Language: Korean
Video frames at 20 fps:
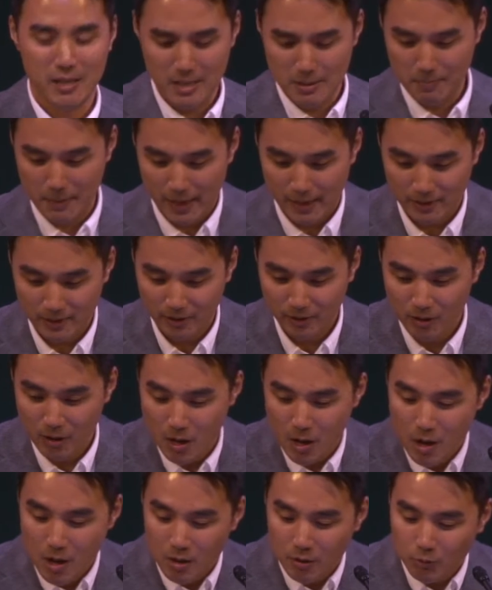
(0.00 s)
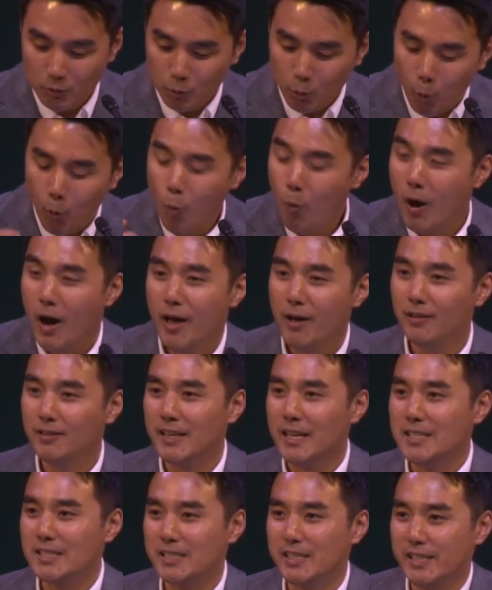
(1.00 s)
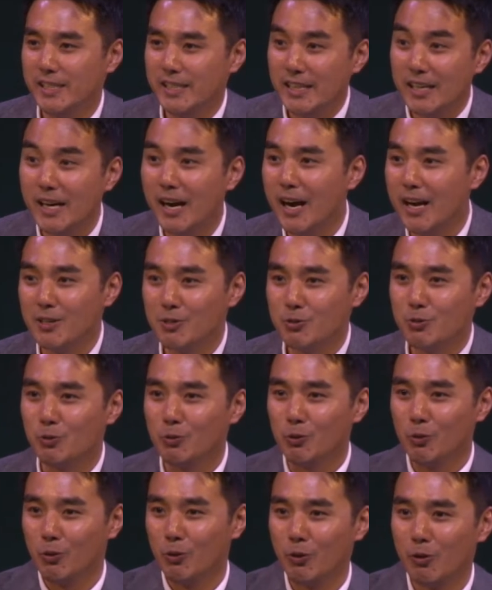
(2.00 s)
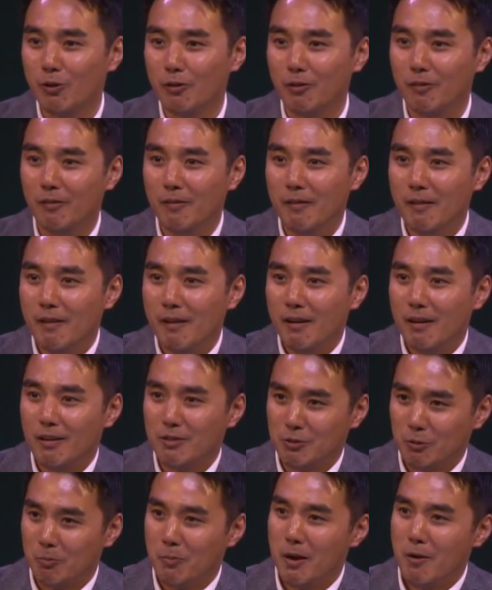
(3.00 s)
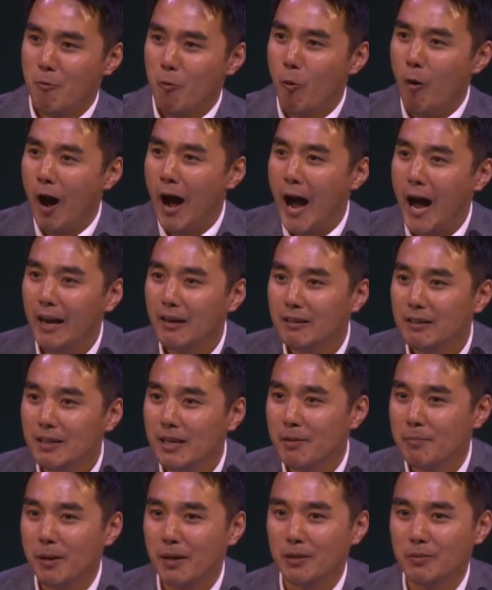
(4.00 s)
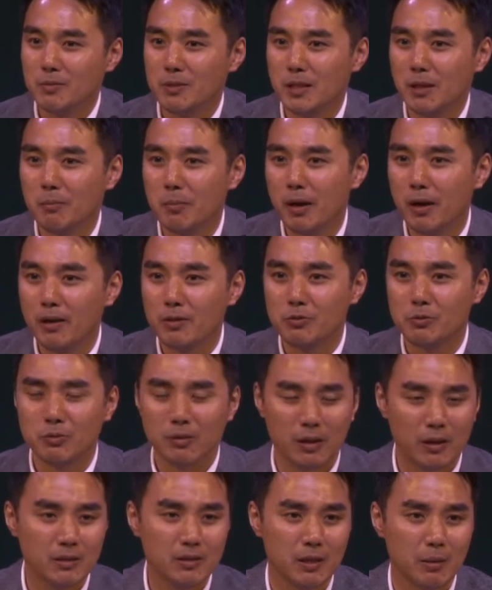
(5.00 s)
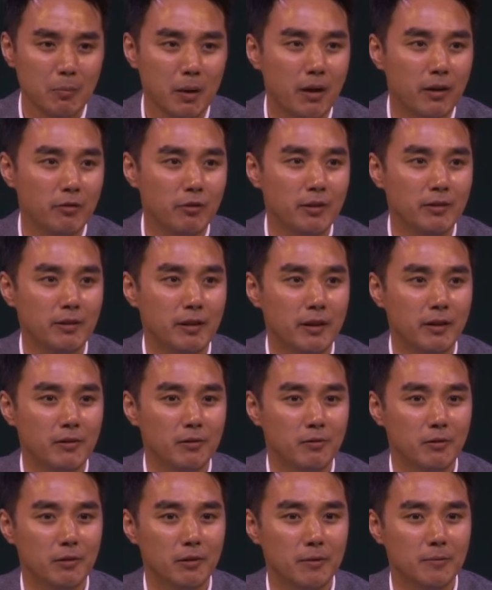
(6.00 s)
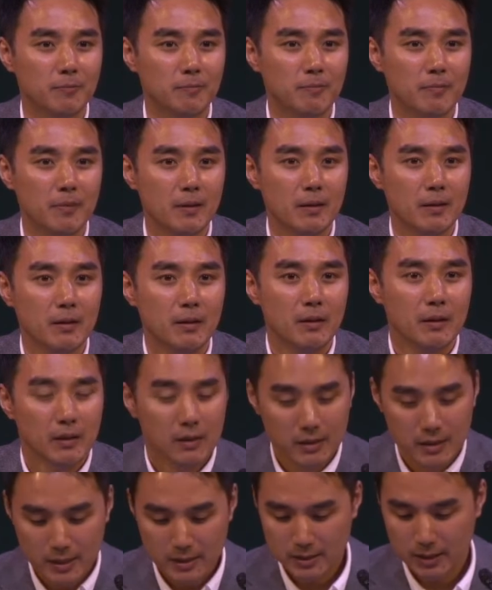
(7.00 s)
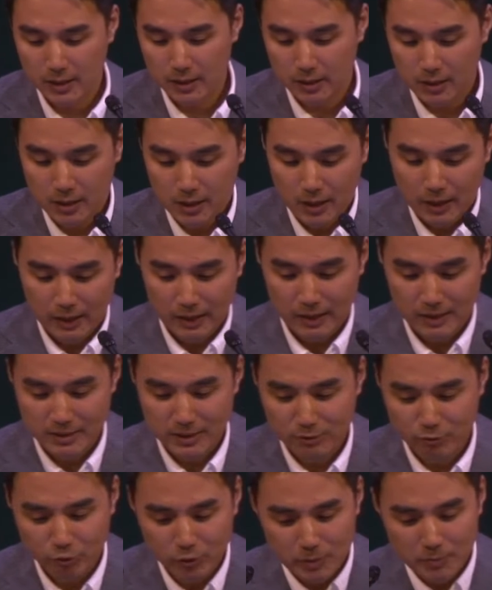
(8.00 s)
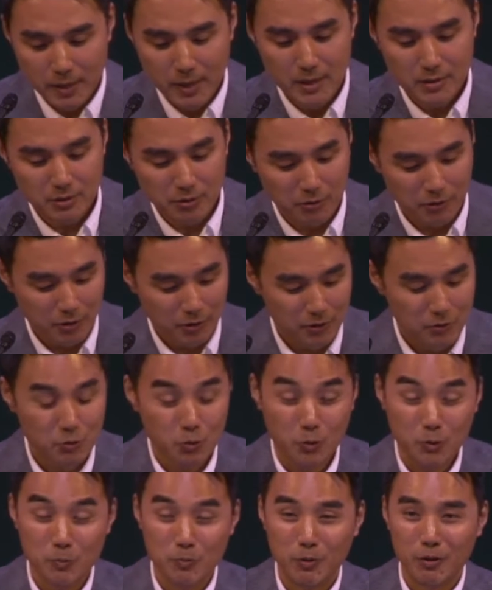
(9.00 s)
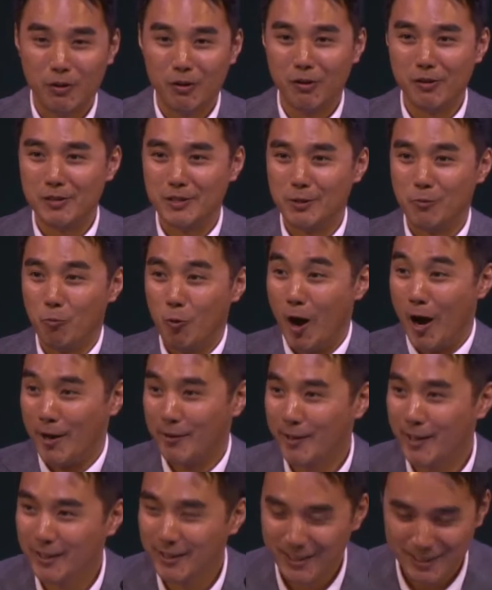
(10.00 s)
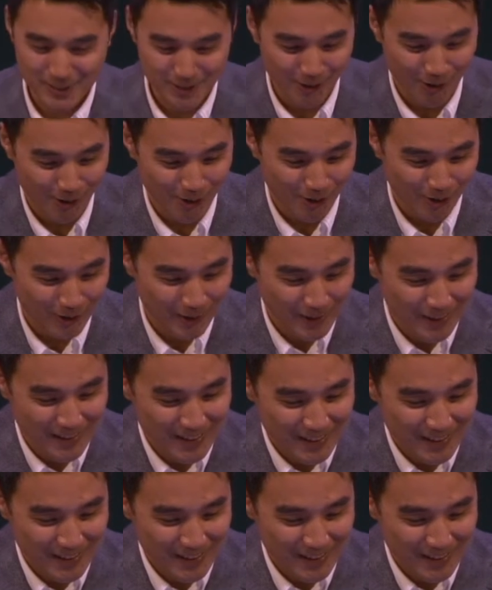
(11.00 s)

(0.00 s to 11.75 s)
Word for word: 이 말대로 토하여 내치리라 할 정도로 아, 정말 화를 낼 만큼 책망할 아, 책망하게 된다는 거예요. 근데 이제 아, 이제 우리말 성경은 조금 더 이제 완화돼서